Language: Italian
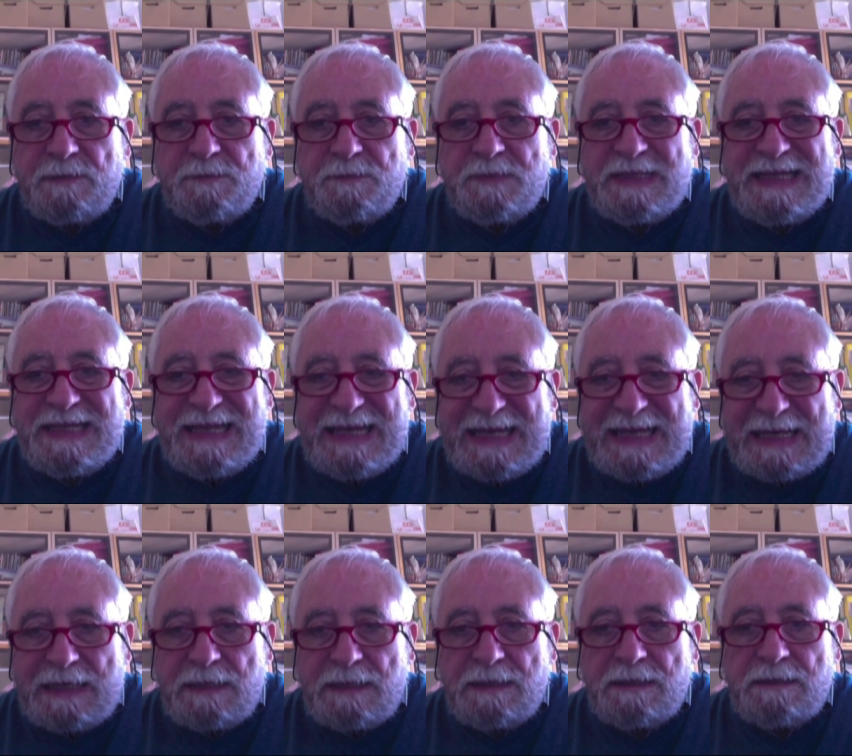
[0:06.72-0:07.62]

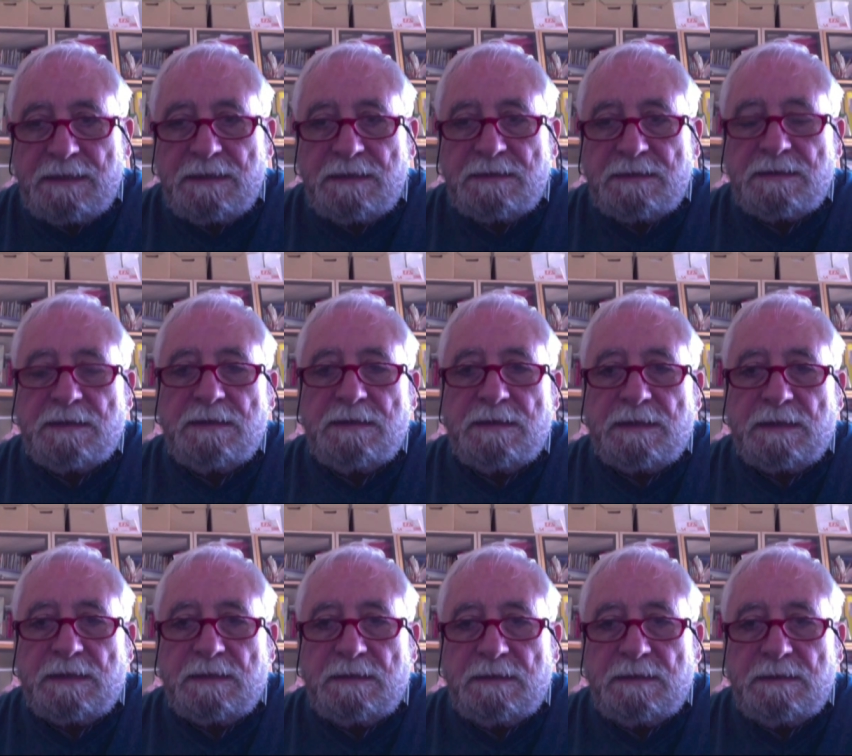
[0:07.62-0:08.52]
migliaia di
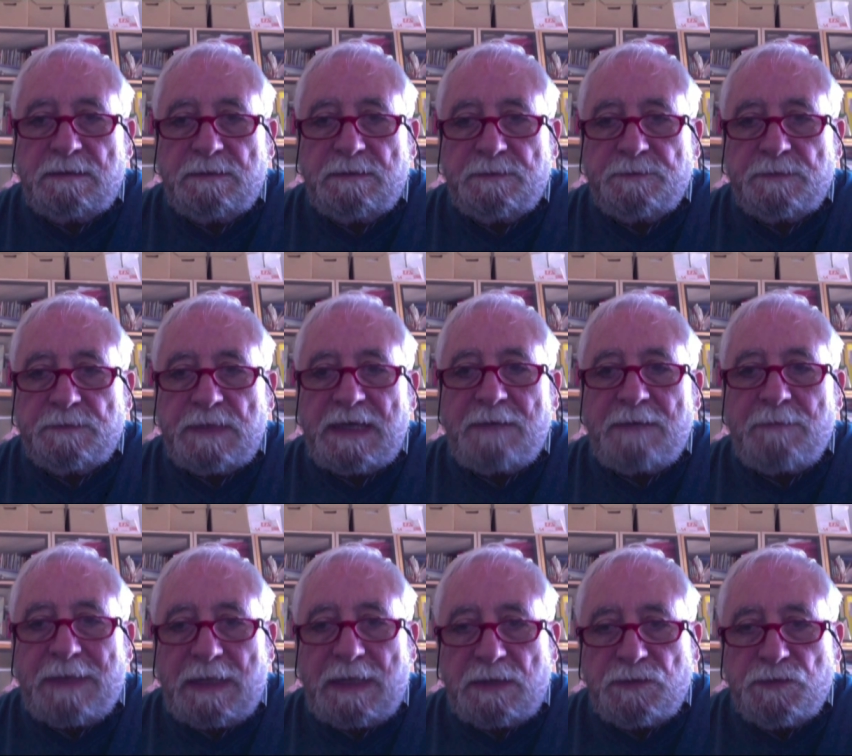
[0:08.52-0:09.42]
insegnanti a
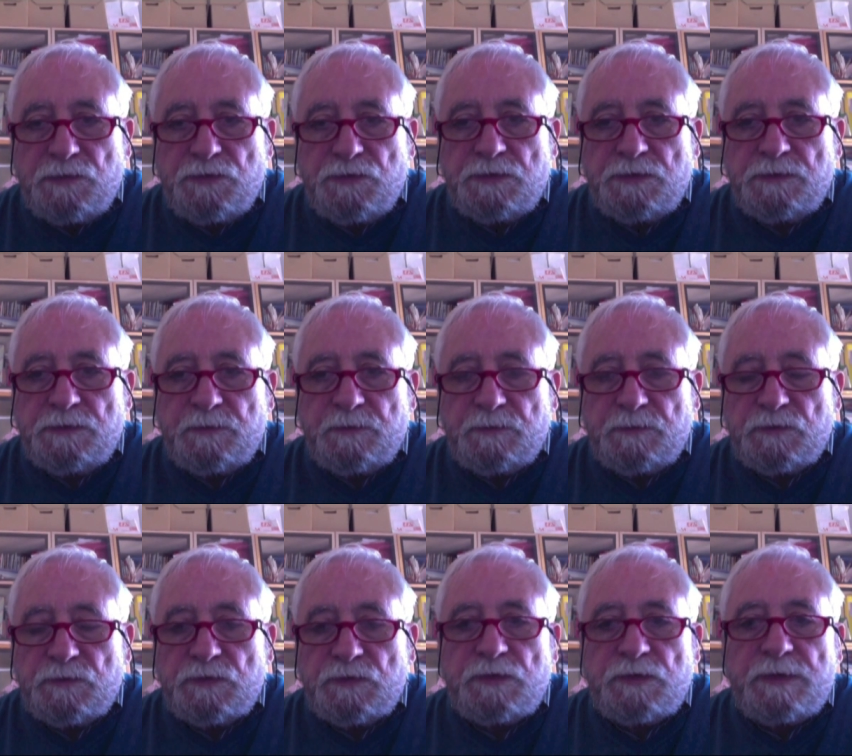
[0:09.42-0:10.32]
maggio
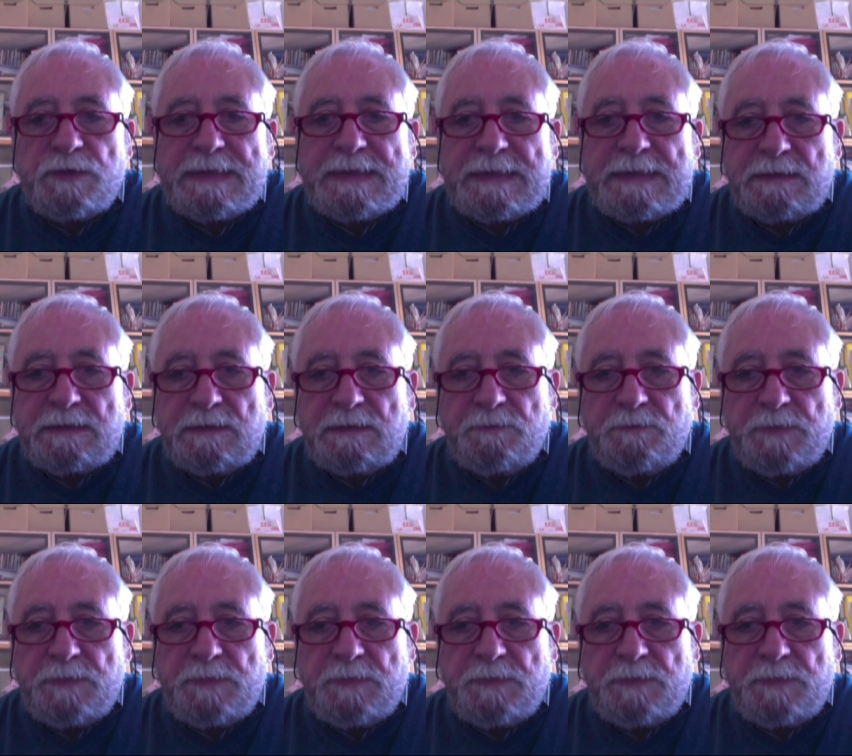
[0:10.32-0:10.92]
sono andati in